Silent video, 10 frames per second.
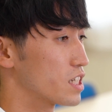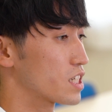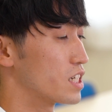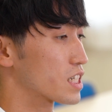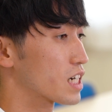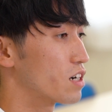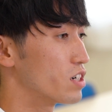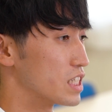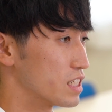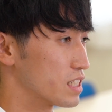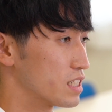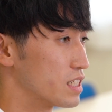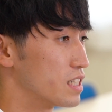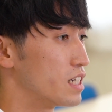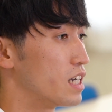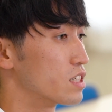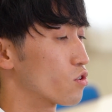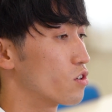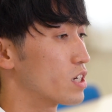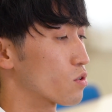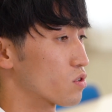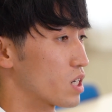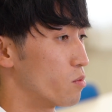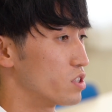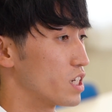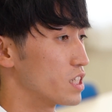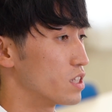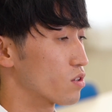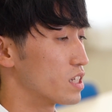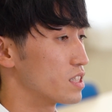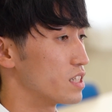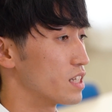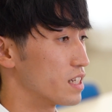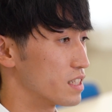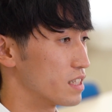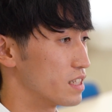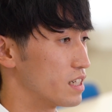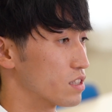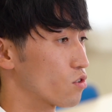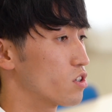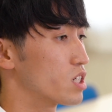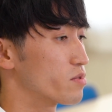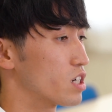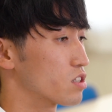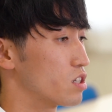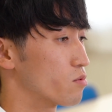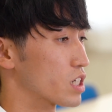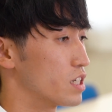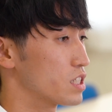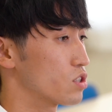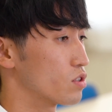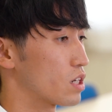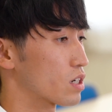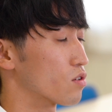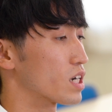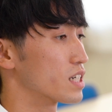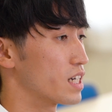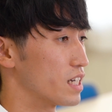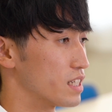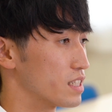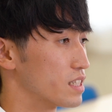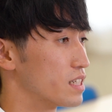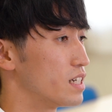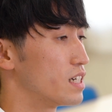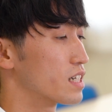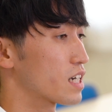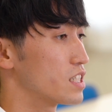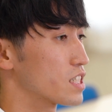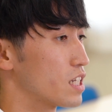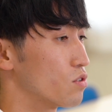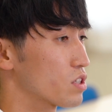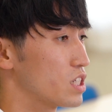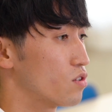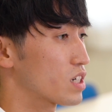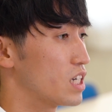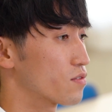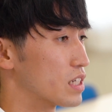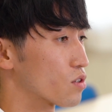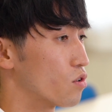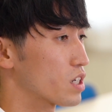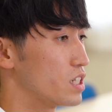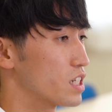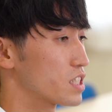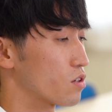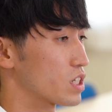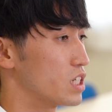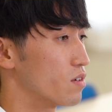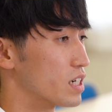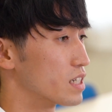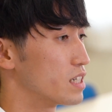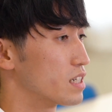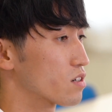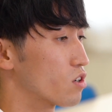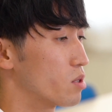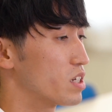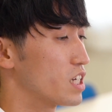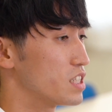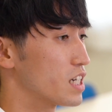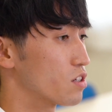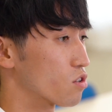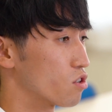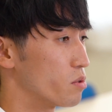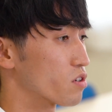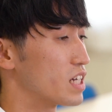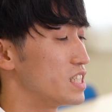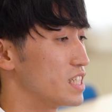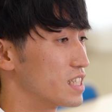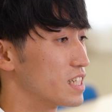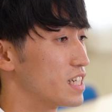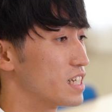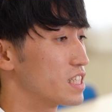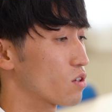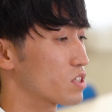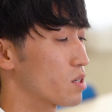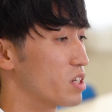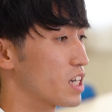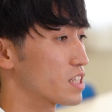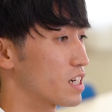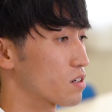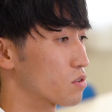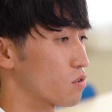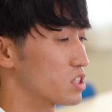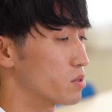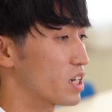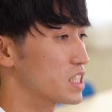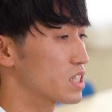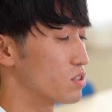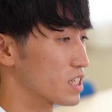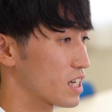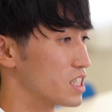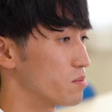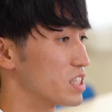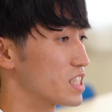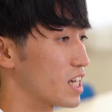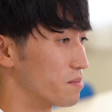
者さんに関わりどのようなことが問題点となっていてどのようなプログラムが必要なのかを考え患者さんの機能回復に貢献できた時にはこれまでにない喜びを感じ人のために働くことの素晴らしさを実感しました